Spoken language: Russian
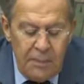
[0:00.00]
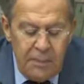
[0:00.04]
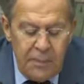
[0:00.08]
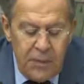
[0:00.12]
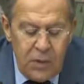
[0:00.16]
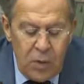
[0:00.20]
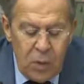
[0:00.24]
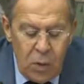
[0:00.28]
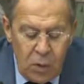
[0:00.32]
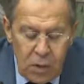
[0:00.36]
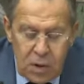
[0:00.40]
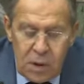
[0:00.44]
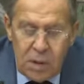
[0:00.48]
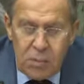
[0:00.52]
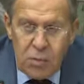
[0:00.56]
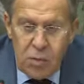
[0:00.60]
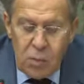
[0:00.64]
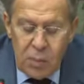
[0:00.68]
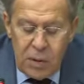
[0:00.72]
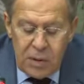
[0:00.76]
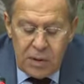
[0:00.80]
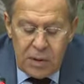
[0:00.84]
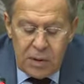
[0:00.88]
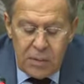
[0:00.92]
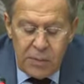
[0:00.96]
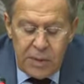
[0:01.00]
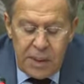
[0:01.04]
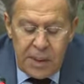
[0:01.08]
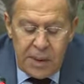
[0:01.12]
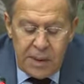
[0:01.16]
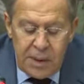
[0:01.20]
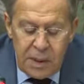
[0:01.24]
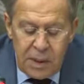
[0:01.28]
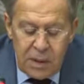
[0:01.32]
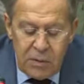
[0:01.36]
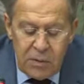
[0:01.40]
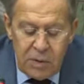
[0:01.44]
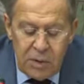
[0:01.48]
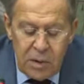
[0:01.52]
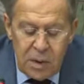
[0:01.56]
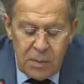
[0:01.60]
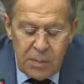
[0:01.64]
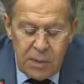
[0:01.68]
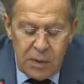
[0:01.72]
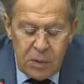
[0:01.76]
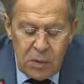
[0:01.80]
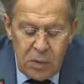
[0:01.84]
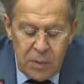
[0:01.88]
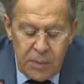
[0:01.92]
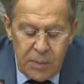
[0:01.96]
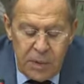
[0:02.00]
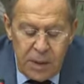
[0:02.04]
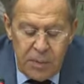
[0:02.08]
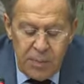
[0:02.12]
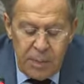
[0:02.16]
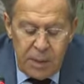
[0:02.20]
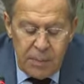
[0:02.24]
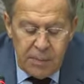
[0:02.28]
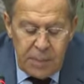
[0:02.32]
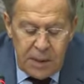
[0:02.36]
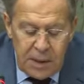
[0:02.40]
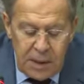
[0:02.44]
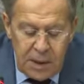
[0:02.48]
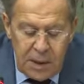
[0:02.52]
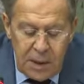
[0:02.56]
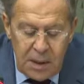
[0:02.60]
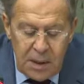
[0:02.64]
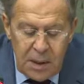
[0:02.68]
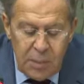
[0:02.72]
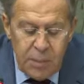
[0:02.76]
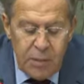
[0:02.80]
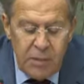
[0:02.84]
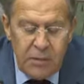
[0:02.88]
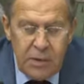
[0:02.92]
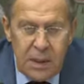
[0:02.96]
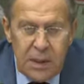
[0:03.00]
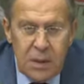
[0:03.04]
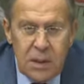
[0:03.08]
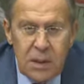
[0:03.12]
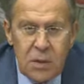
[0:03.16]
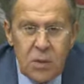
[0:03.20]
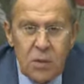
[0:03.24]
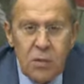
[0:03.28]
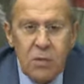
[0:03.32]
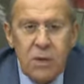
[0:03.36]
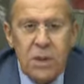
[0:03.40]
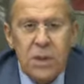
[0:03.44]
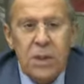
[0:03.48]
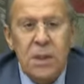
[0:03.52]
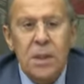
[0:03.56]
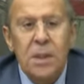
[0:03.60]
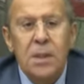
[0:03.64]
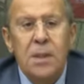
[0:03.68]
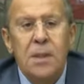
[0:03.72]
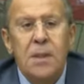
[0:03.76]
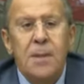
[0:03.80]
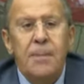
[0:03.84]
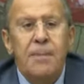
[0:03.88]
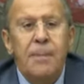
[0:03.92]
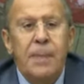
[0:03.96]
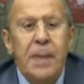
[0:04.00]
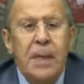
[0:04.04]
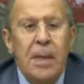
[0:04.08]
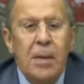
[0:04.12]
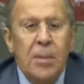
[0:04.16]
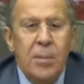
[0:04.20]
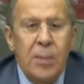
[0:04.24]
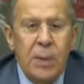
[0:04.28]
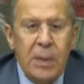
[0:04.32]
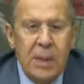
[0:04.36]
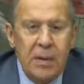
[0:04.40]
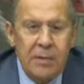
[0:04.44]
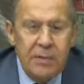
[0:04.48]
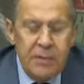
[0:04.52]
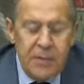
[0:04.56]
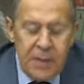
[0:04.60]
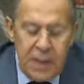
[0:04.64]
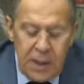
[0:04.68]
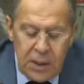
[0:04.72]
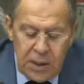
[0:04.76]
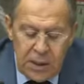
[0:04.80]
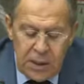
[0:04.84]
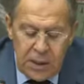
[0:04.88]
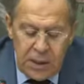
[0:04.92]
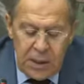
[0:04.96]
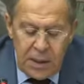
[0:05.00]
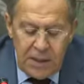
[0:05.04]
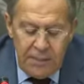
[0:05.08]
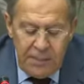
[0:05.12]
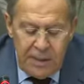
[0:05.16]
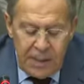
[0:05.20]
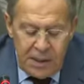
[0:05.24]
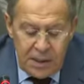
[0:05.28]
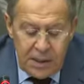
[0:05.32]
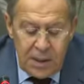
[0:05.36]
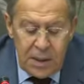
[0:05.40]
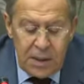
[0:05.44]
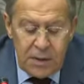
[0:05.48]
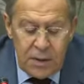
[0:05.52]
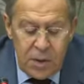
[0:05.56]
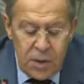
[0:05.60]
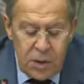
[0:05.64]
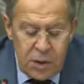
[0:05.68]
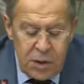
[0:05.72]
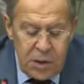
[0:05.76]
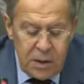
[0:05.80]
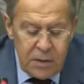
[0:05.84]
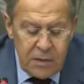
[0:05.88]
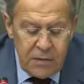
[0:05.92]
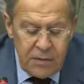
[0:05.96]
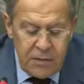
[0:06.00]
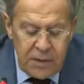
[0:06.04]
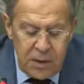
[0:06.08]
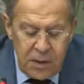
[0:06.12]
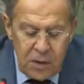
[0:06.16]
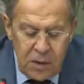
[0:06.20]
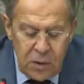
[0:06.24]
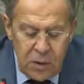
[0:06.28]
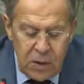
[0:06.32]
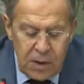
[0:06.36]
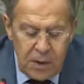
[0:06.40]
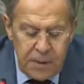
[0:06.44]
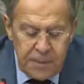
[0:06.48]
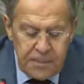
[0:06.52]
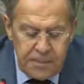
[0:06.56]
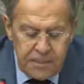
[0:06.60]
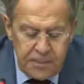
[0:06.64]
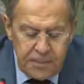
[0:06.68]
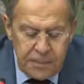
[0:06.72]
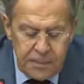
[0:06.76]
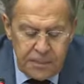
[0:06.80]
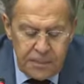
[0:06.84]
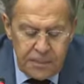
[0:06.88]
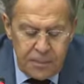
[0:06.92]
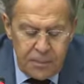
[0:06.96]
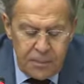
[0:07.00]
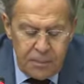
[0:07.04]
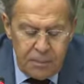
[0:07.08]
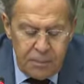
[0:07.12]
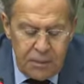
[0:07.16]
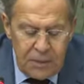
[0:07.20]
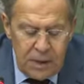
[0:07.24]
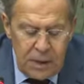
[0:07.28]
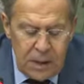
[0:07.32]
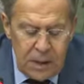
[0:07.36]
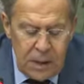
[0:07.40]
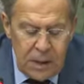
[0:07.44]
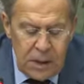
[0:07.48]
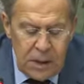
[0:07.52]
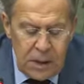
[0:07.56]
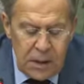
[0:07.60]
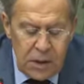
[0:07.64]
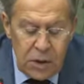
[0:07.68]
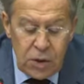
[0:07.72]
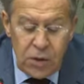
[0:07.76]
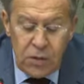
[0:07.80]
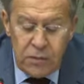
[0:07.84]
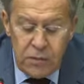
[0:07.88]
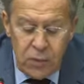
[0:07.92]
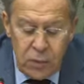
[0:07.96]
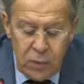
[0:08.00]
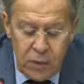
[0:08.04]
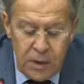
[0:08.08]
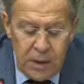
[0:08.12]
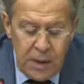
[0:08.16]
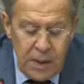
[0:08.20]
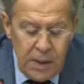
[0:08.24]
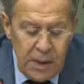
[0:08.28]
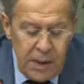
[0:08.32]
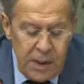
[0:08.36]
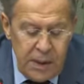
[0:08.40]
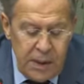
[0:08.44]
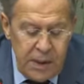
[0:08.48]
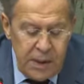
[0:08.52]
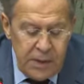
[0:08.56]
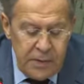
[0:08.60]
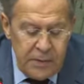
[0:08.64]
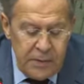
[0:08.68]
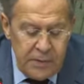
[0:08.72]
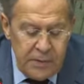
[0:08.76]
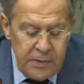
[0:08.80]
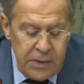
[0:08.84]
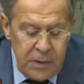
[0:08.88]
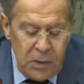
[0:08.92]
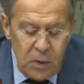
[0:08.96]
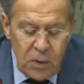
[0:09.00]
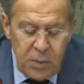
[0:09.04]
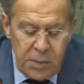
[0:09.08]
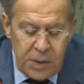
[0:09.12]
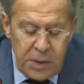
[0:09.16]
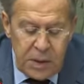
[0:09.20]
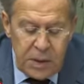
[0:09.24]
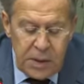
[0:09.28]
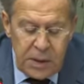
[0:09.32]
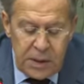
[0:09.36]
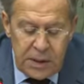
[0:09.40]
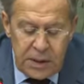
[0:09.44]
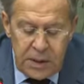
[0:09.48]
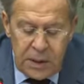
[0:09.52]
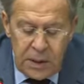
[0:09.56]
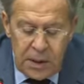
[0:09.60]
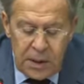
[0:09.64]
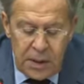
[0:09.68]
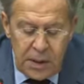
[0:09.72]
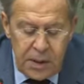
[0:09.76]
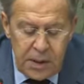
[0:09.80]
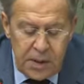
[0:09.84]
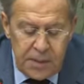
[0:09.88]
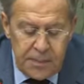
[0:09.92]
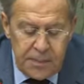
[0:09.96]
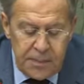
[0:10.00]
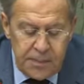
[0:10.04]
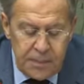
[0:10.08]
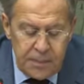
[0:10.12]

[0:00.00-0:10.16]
должным образом реагировать на подобные попытки, добиваться уважения прав наших соотечественников, которые а, живут в зарубежных странах.